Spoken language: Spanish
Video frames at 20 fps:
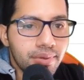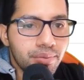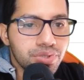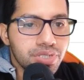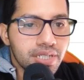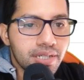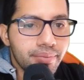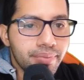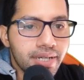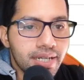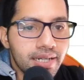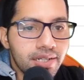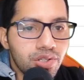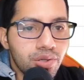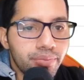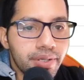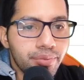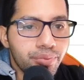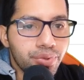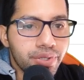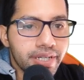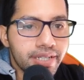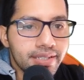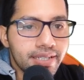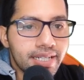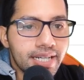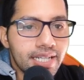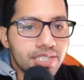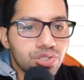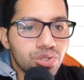Vamos a cambiar el nombre, por en
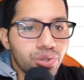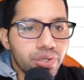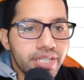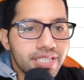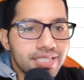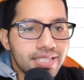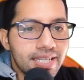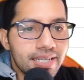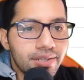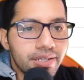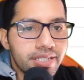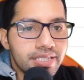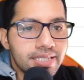este caso es